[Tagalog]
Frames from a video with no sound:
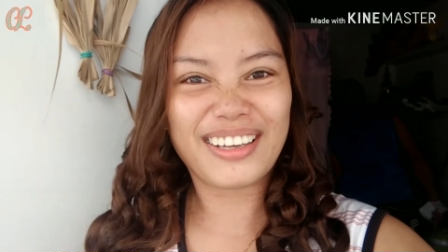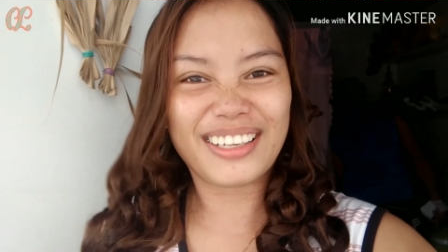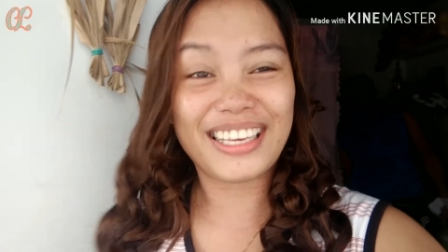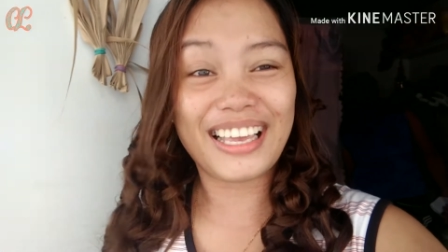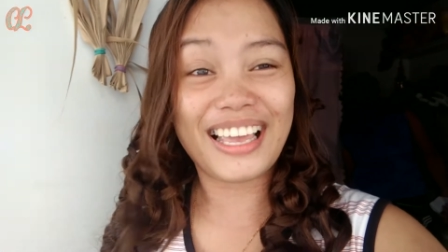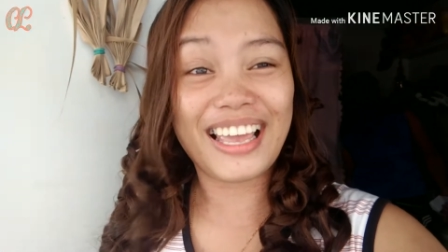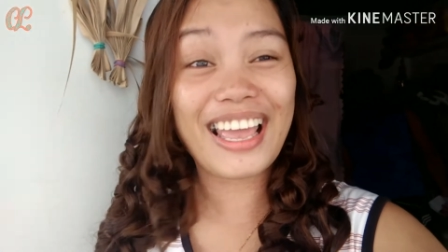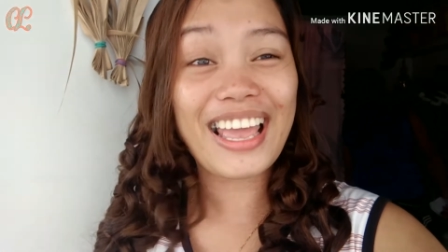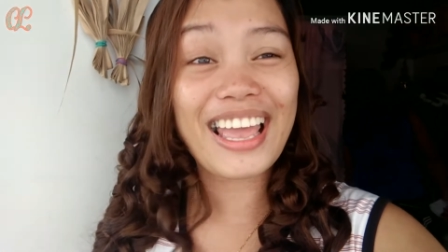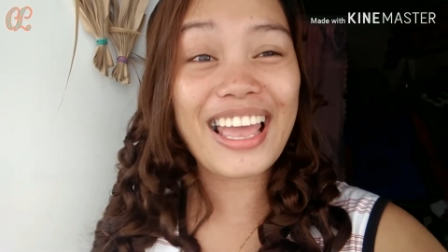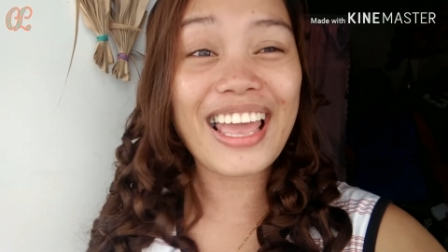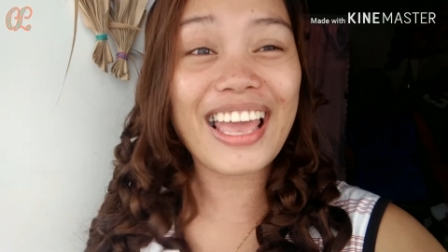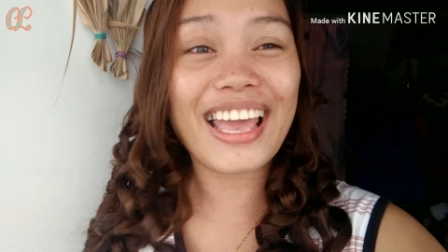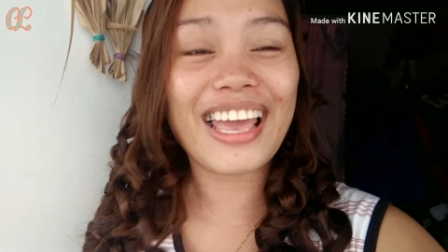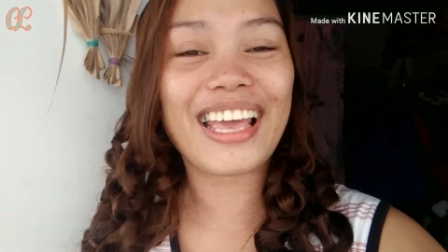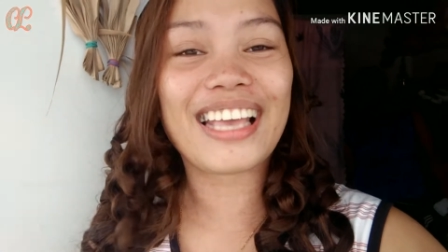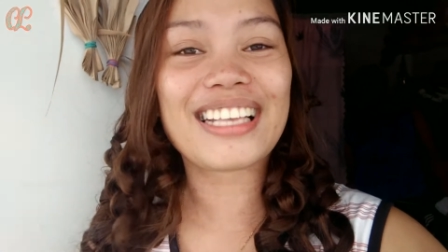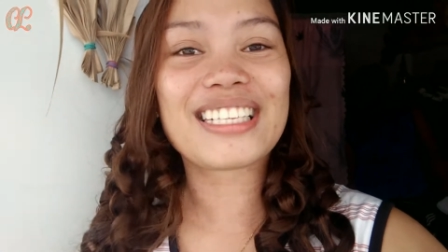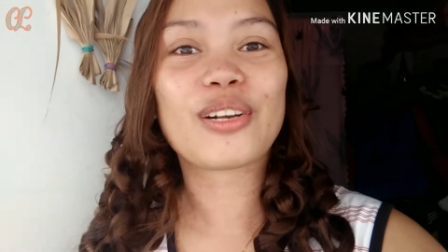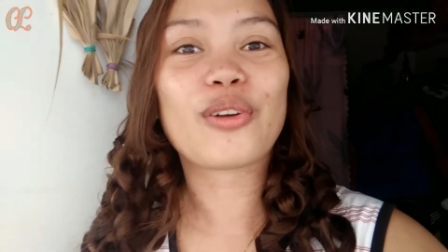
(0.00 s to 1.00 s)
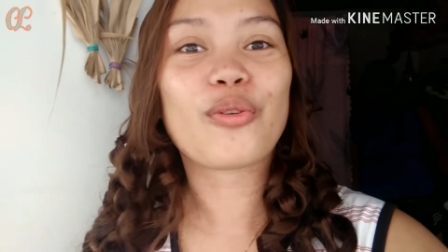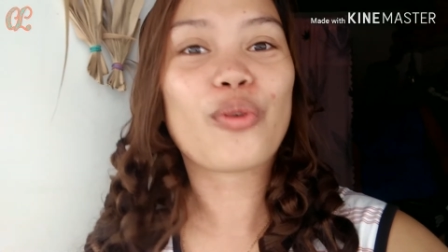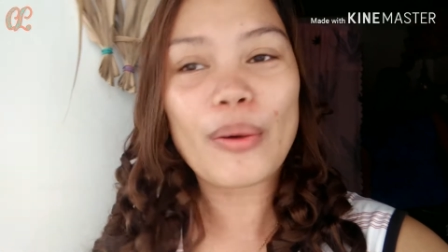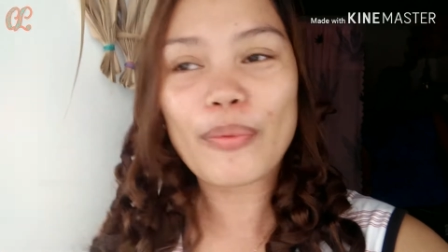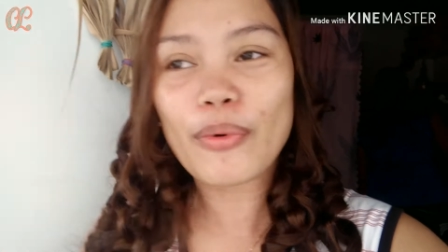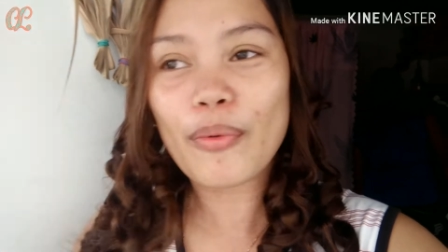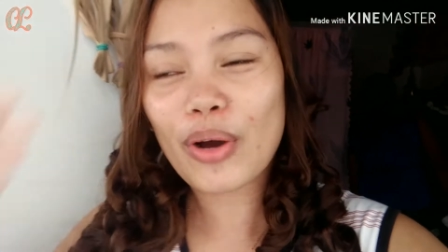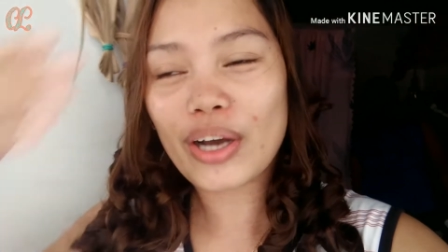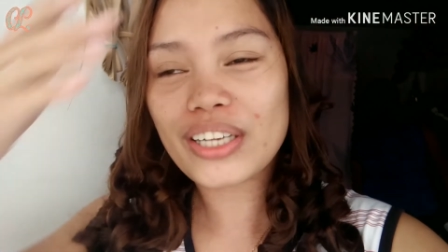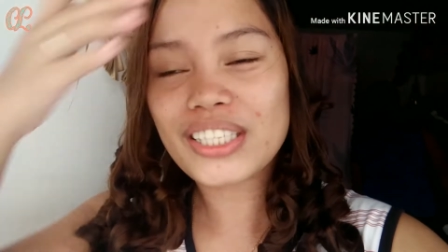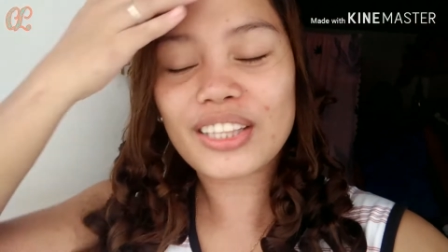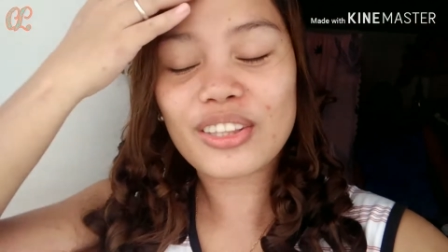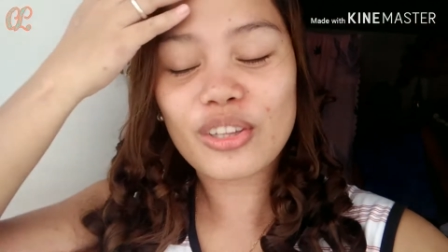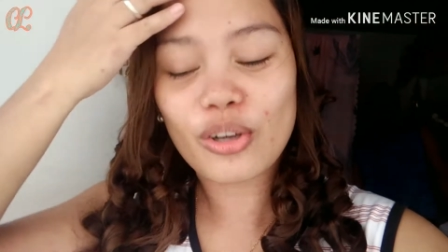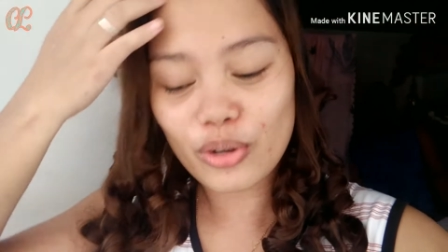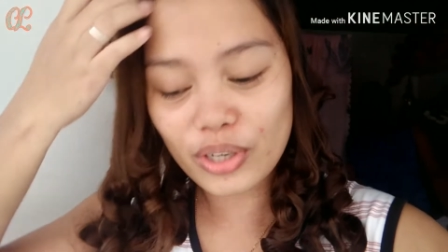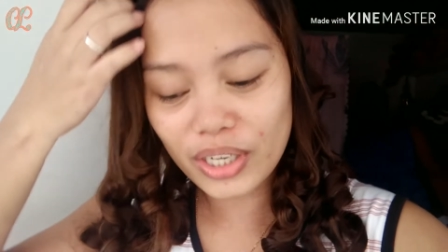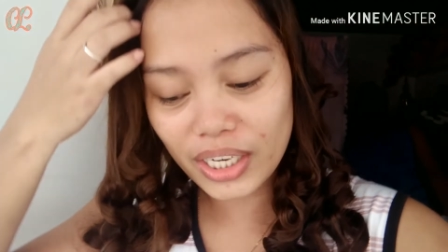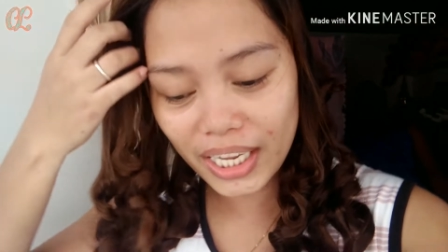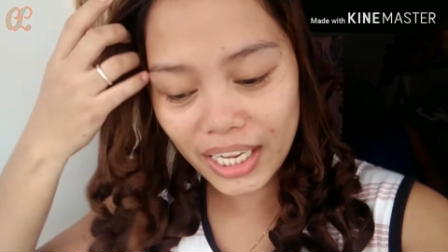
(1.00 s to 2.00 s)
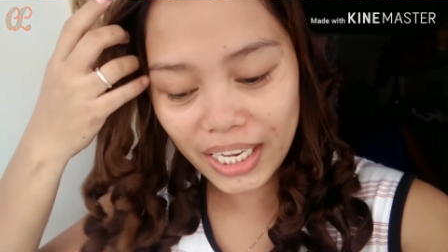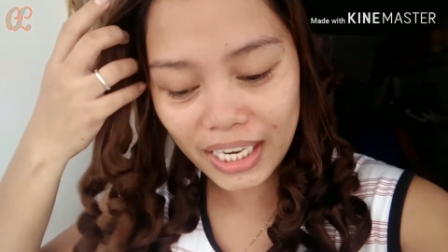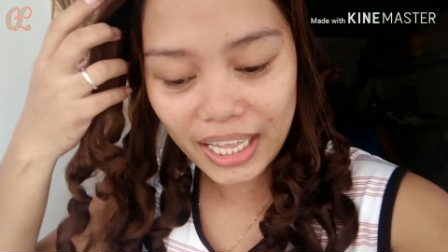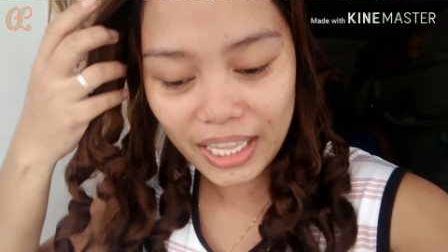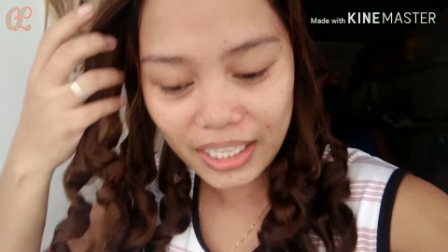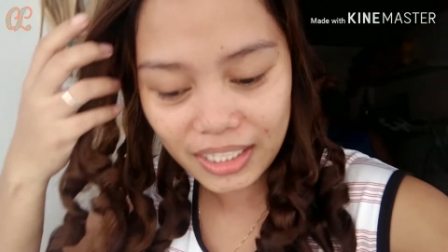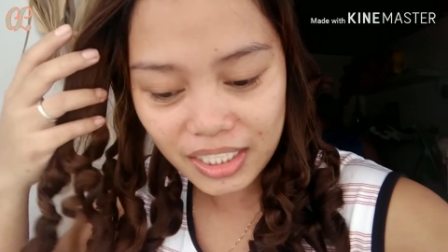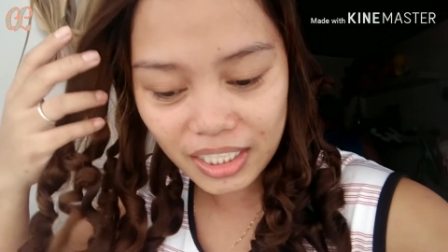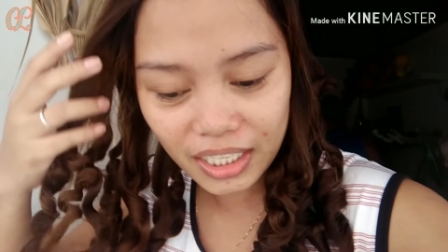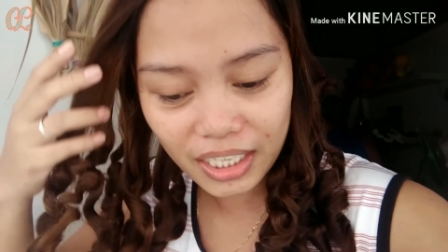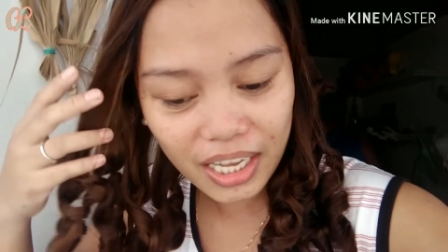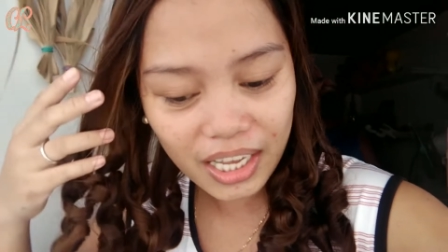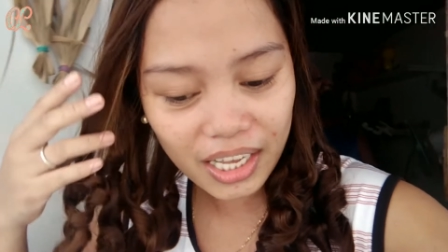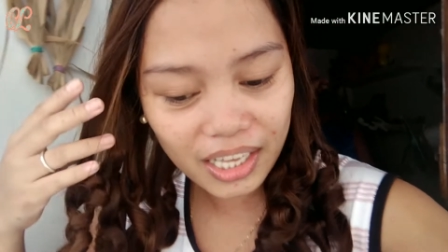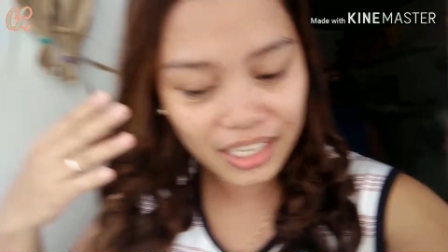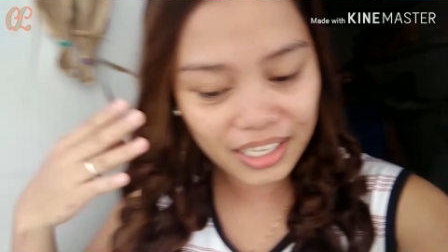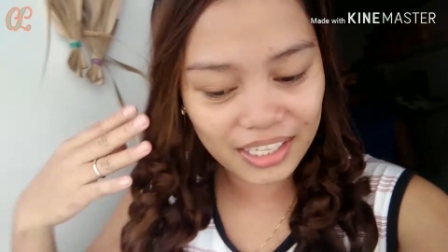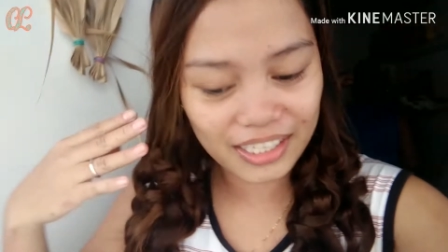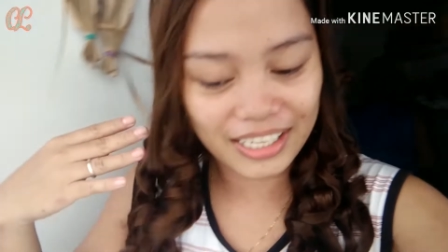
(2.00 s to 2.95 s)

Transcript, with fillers: Yes! Ang gwapo mo kasi, Tony! Leche ka.